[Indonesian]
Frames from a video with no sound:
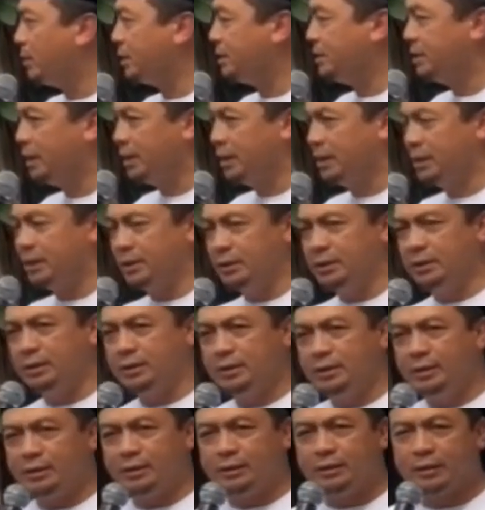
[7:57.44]
berjalan
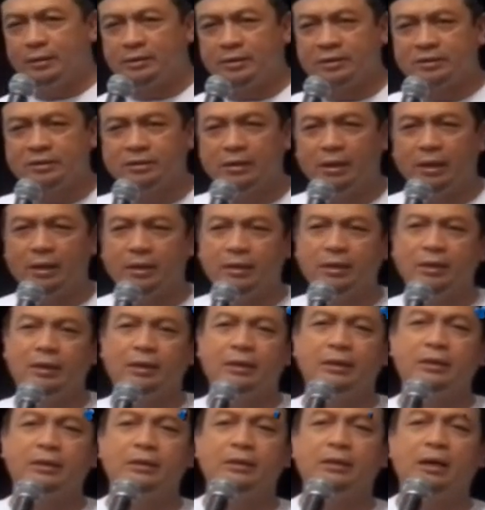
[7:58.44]
di atas
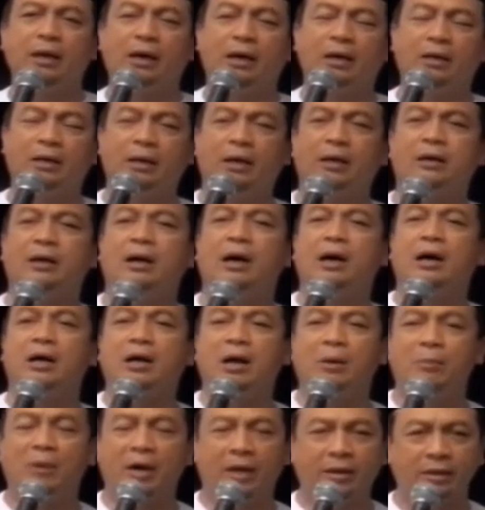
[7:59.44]
nilai-nilai akhlak
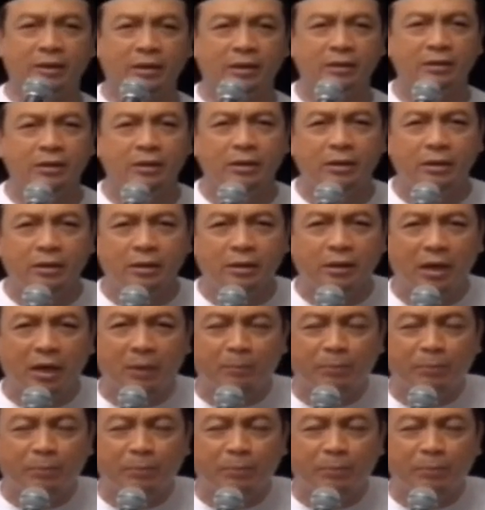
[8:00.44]
agamanya, dengan